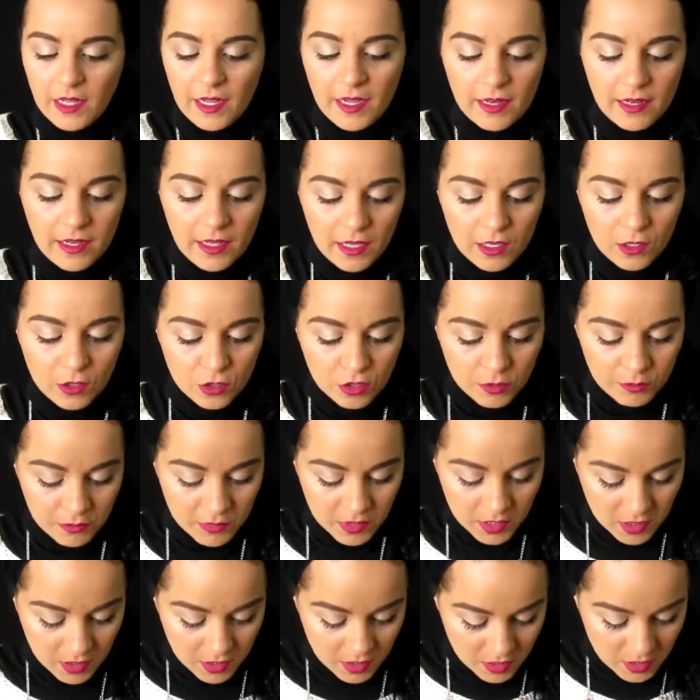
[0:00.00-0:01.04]
نحلها لكم
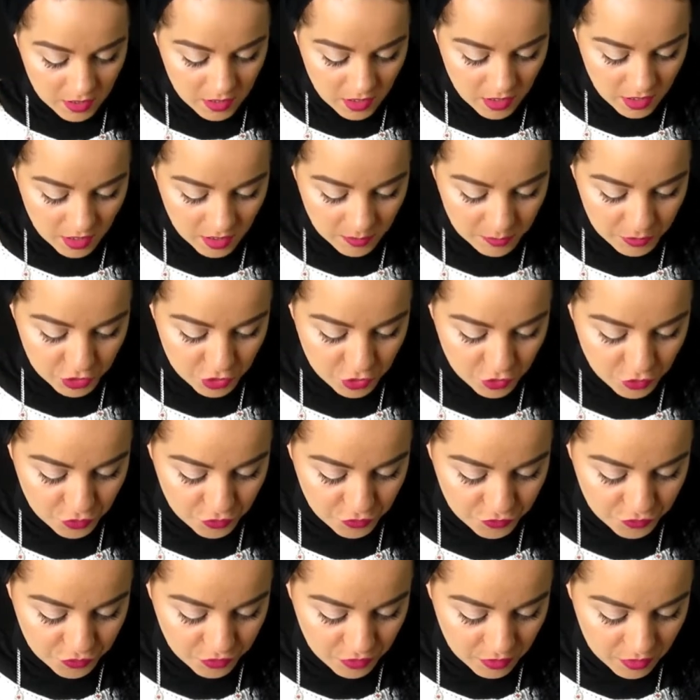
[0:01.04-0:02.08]
هكا باش
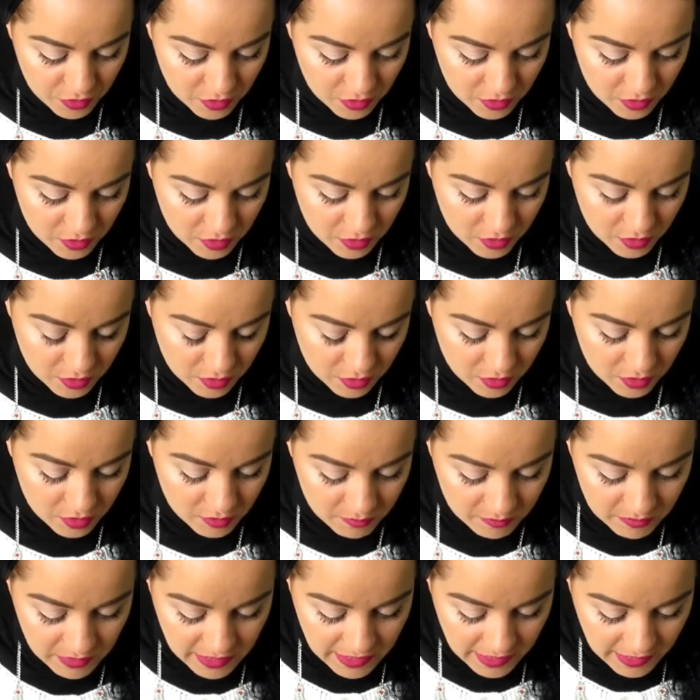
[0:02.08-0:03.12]
تشوفوا
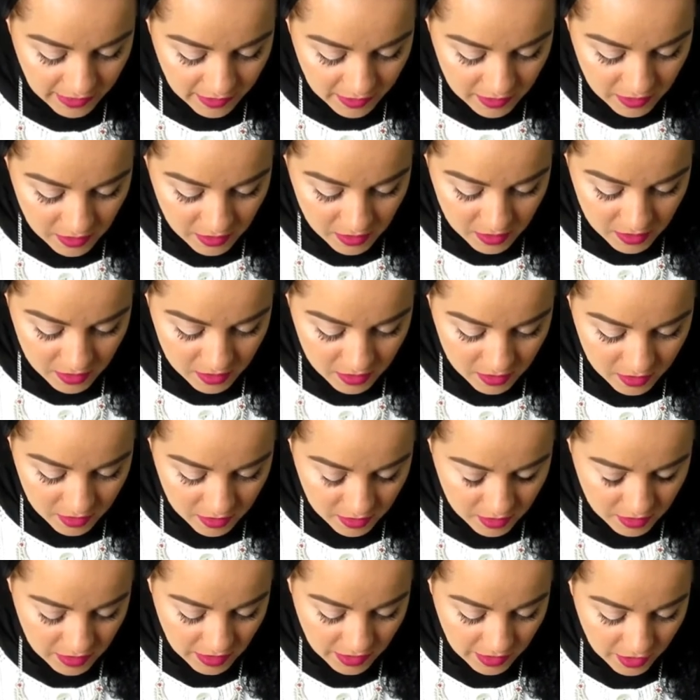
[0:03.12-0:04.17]
من الداخل
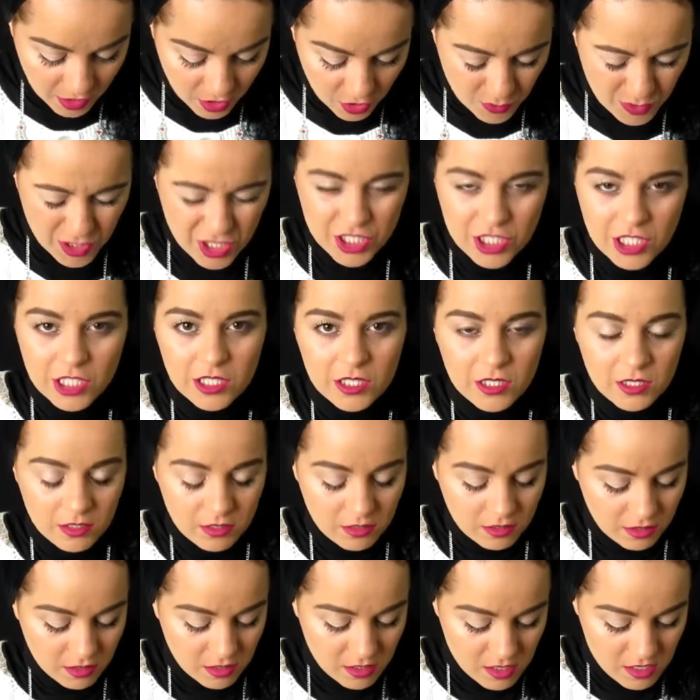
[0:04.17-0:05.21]
كي داير هو
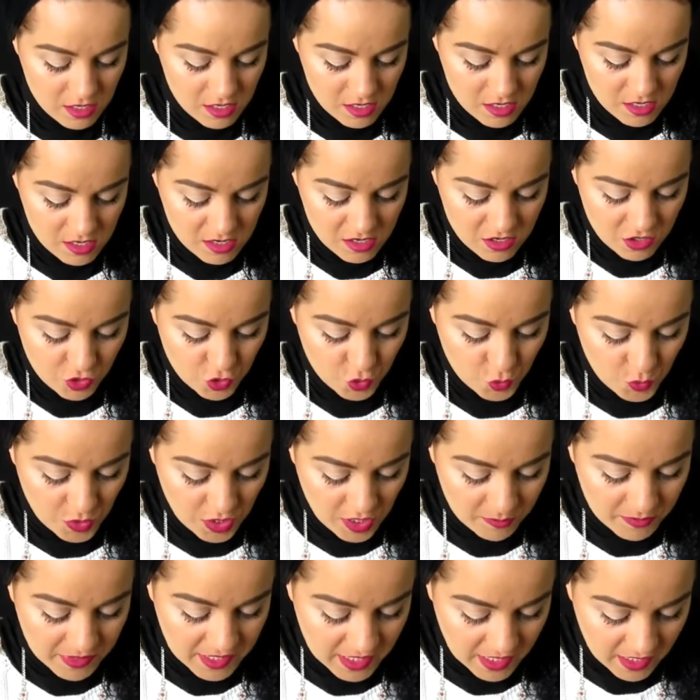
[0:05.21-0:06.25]
جاي آه،
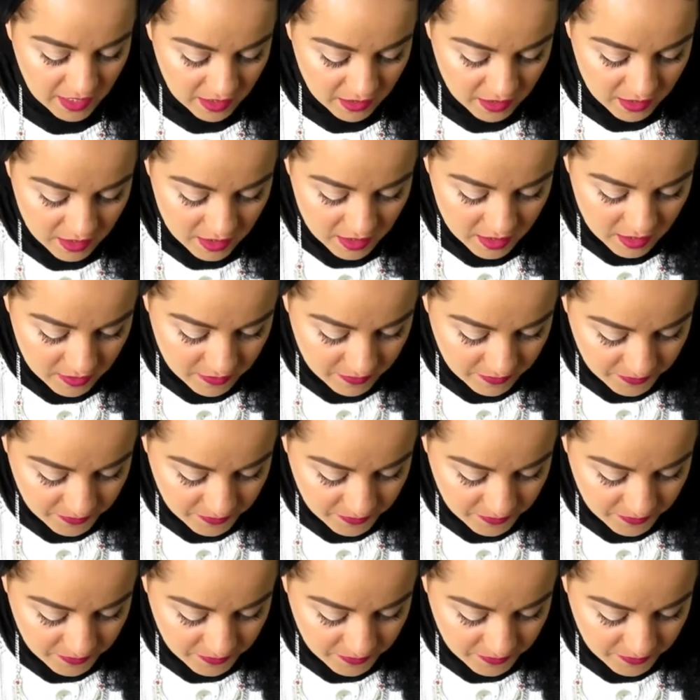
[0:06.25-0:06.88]
شويه مزيت